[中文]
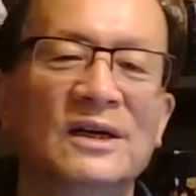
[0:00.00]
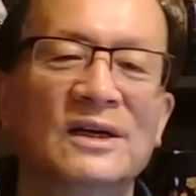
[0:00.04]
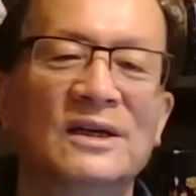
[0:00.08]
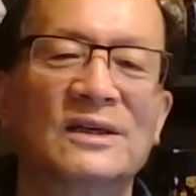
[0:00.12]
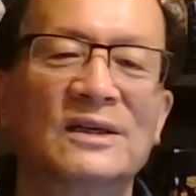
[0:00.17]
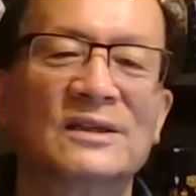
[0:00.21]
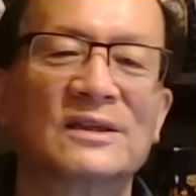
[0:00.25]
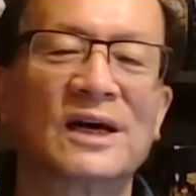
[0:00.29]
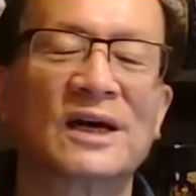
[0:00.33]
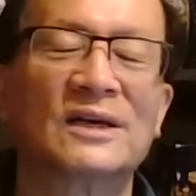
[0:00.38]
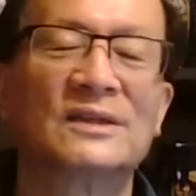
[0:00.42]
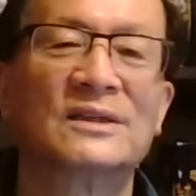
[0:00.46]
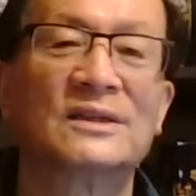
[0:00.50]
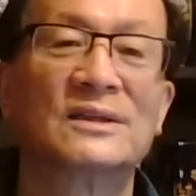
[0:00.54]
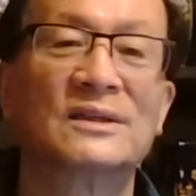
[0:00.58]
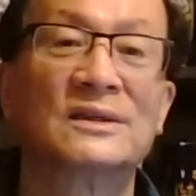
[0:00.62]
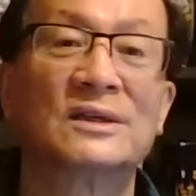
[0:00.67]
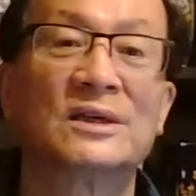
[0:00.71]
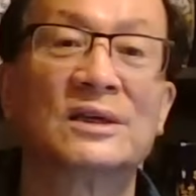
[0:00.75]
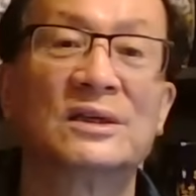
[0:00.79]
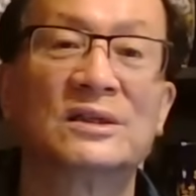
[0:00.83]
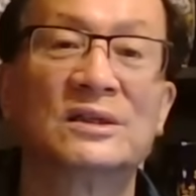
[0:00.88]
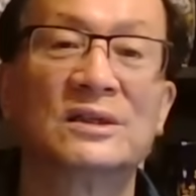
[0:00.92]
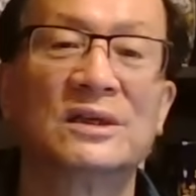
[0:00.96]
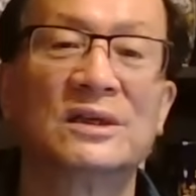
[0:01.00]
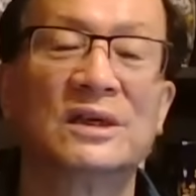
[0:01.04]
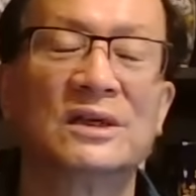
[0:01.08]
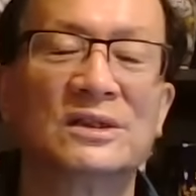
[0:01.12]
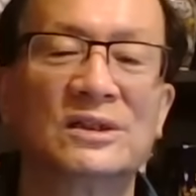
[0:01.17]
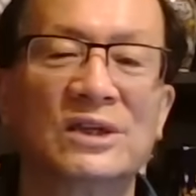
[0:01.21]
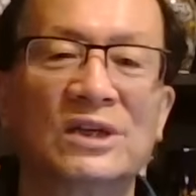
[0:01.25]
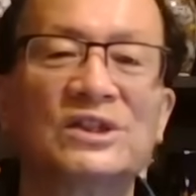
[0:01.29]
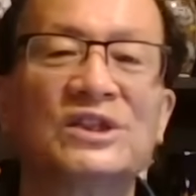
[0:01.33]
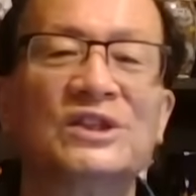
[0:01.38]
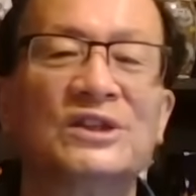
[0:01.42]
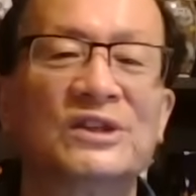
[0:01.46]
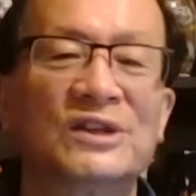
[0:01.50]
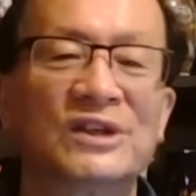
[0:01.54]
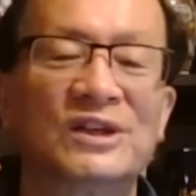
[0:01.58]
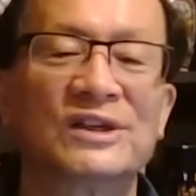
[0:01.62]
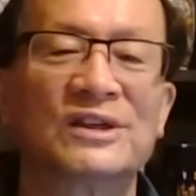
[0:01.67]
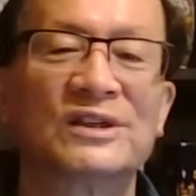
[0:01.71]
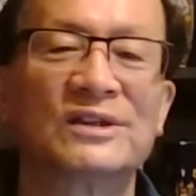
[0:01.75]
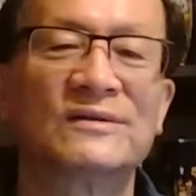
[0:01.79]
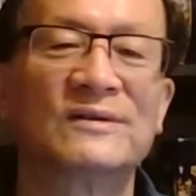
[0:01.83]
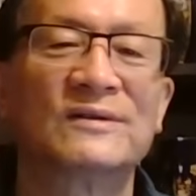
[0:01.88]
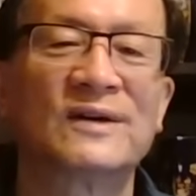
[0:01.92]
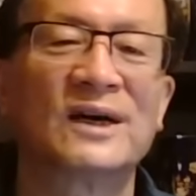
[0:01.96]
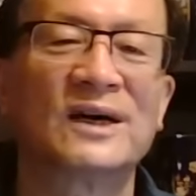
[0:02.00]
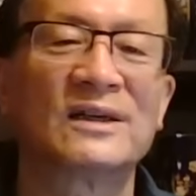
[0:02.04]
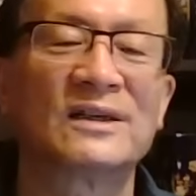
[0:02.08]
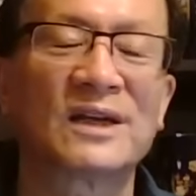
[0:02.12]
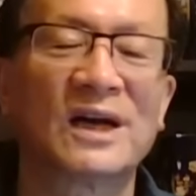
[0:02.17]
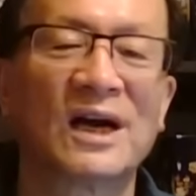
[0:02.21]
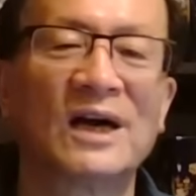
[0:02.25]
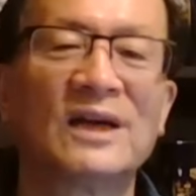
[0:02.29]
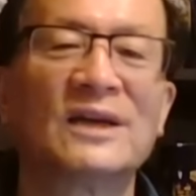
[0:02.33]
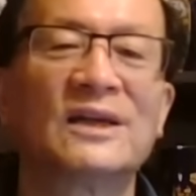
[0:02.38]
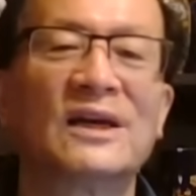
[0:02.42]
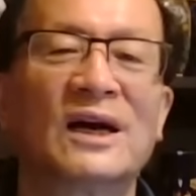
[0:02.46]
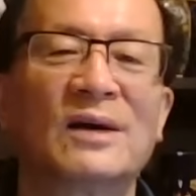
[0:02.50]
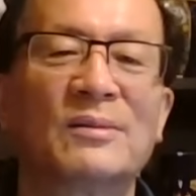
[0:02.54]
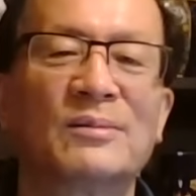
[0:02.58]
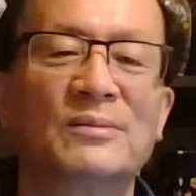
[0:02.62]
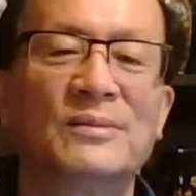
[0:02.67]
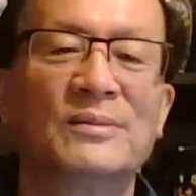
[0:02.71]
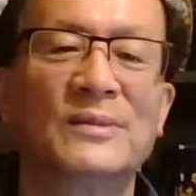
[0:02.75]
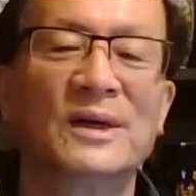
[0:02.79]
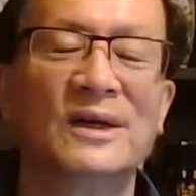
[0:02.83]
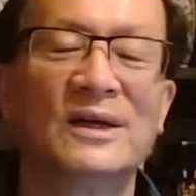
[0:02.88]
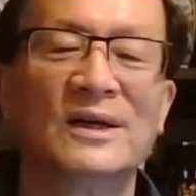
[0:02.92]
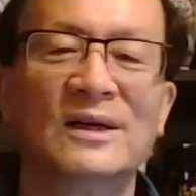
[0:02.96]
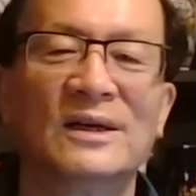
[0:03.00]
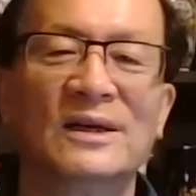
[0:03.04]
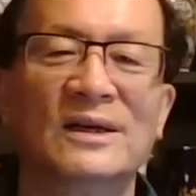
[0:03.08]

呃他的江启臣是吧？他俩